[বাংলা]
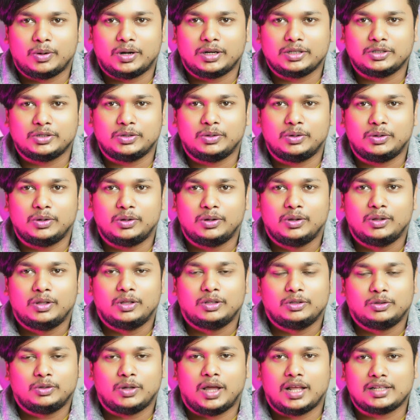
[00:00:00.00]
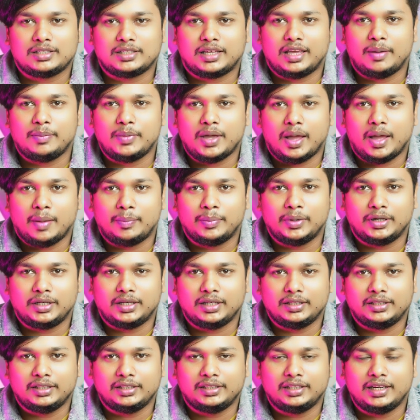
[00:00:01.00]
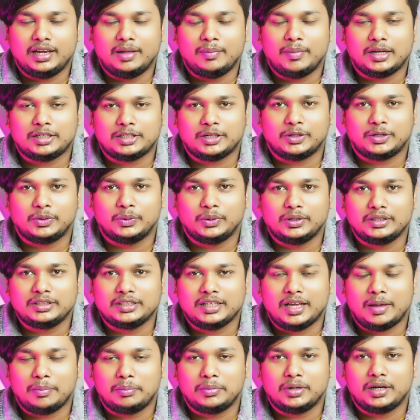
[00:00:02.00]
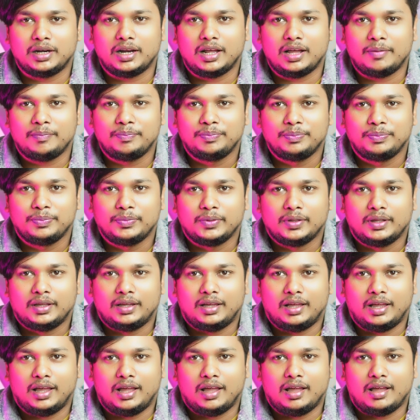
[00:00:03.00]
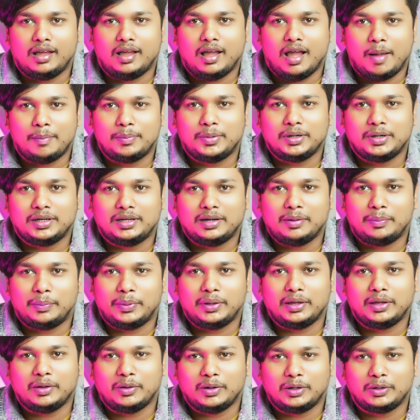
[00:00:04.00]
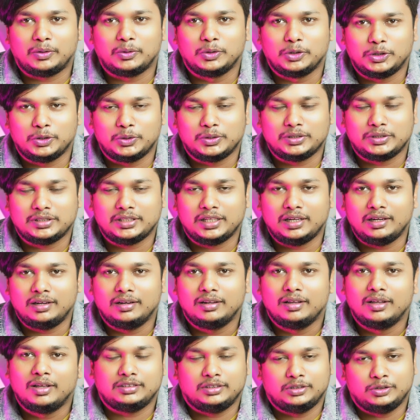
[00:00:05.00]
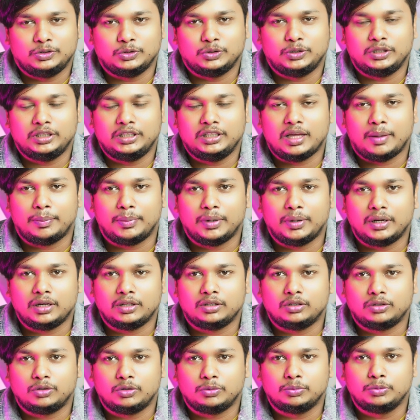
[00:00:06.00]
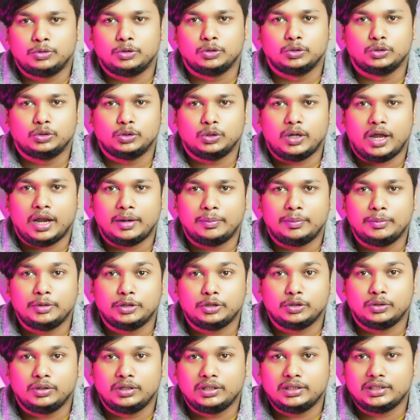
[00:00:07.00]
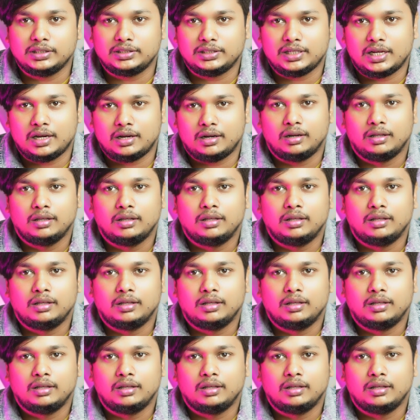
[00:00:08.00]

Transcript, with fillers: করার জন্য তো আজকে আমি আপডেটটা দিয়ে দিলাম আশা করি যে আপনারা আপডেটটা পেয়ে অনেক খুশি হয়েছেন যদি আপনারা খুব দ্রুত অ্যাডমিশন নিতে চান